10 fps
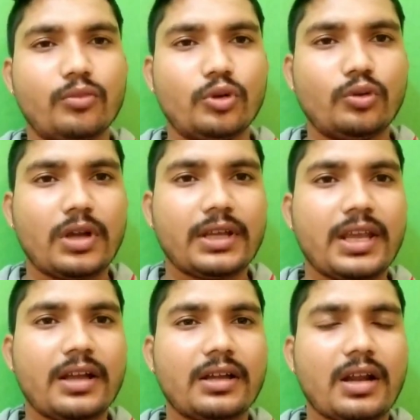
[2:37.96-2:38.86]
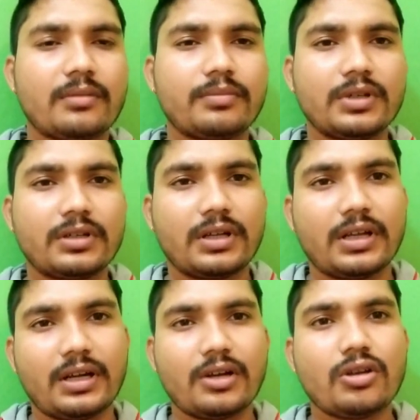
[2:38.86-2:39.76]
बोलूँगा कि अगर आप
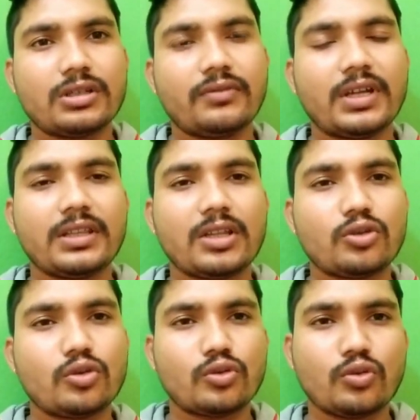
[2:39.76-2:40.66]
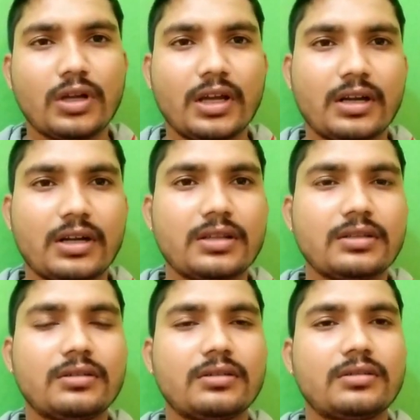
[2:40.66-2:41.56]
कर रहे हो अश्वगंधा तो दोस्तों गरड़
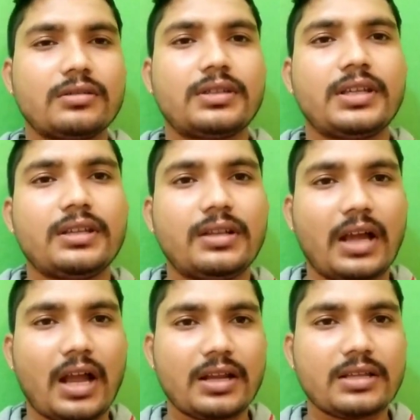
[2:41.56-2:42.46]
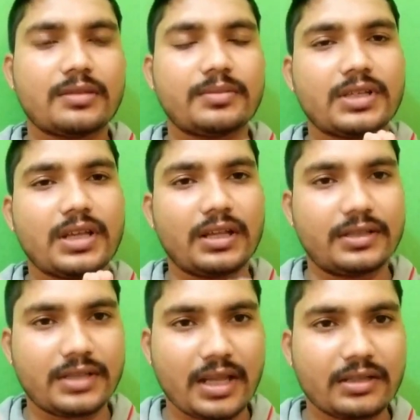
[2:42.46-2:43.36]
से लगाना सबसे
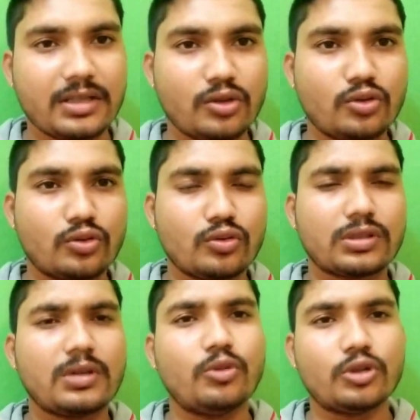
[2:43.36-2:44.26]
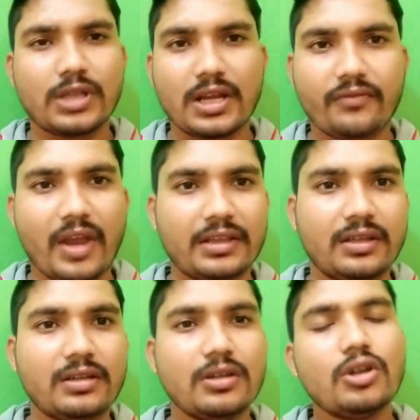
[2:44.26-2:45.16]
अच्छा रहता दोस्तों उसके बहुत सारे
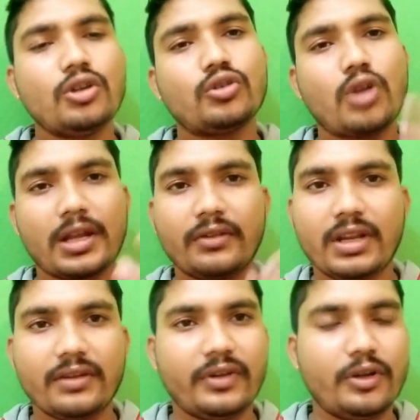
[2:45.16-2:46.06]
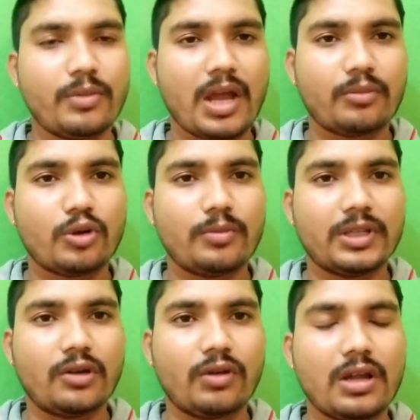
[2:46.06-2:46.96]
फ़ायदे जो आने वाले वीडियो में आपको
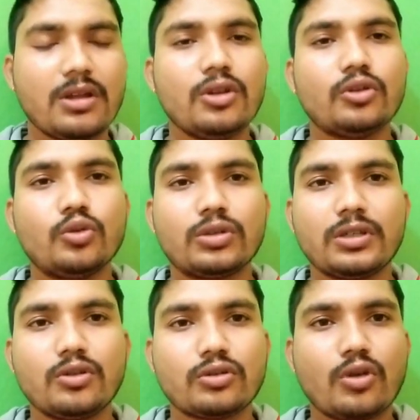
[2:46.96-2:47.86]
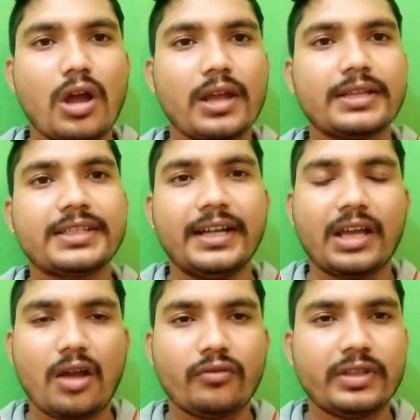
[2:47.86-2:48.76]
बताऊंगा दूसरी दोस्तों हाँ, एक
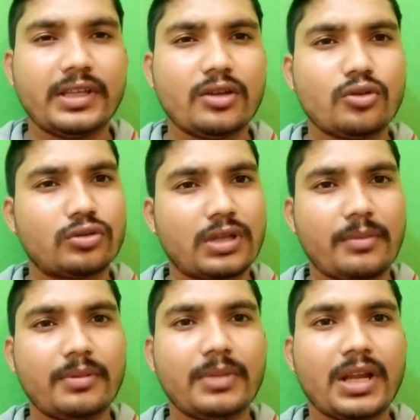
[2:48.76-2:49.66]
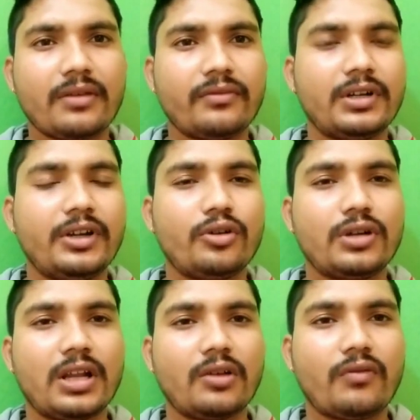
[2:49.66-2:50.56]
छिड़काव विधि है उसका भी मेरा वीडियो
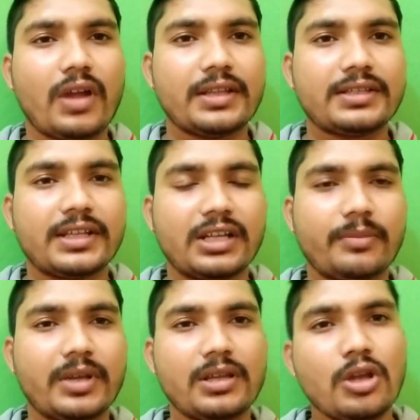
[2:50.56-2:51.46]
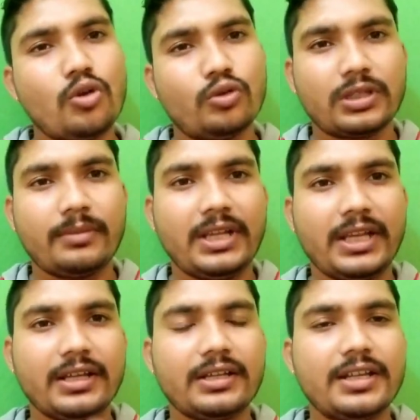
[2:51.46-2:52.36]
डला हुआ है चैनल पे उसकी भी
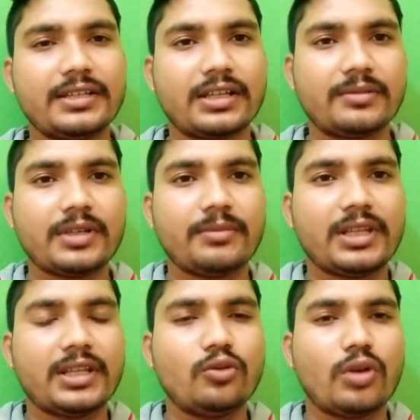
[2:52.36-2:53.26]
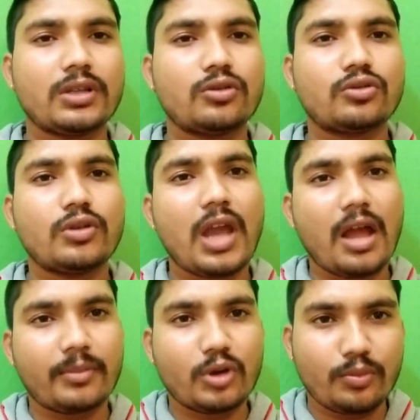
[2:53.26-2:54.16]
लिंक डिस्क्रिप्शन में दे दूंगा दोस्तों यहाँ
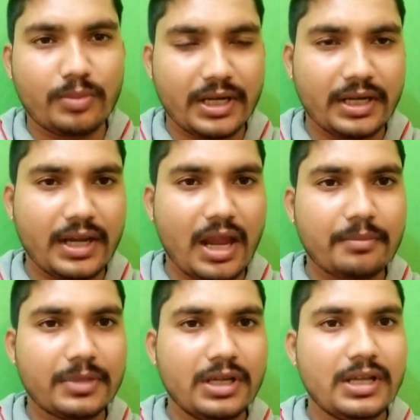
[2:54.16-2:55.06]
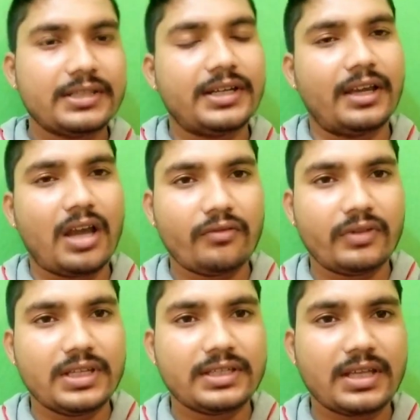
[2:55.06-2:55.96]
आपके ऊपर है कि आप छिड़काव
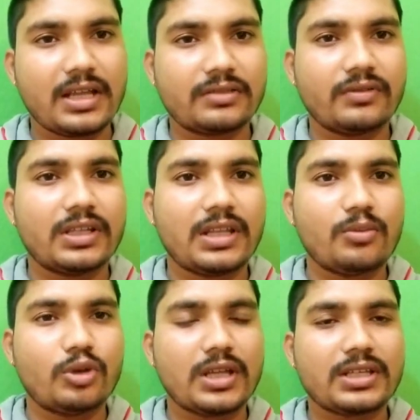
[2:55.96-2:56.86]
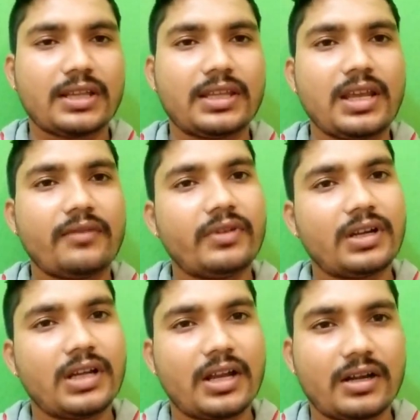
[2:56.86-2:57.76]
विधि से अश्वगंधा बोना चाहते हैं या
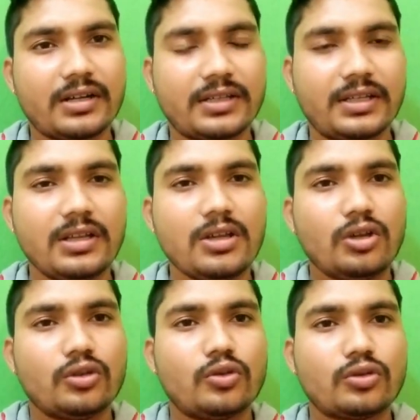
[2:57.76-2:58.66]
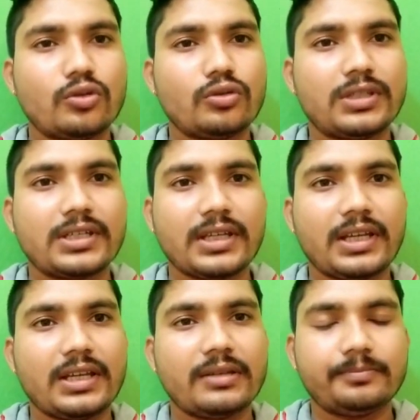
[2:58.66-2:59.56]
फिर गरड़ से दोस्तों जैसे
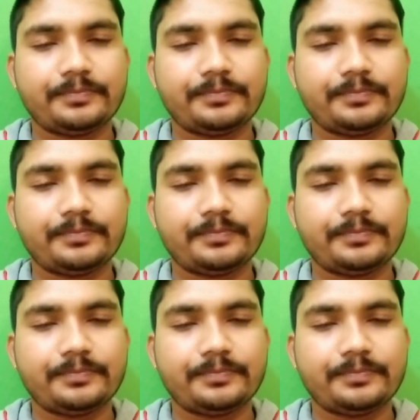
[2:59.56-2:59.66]
कि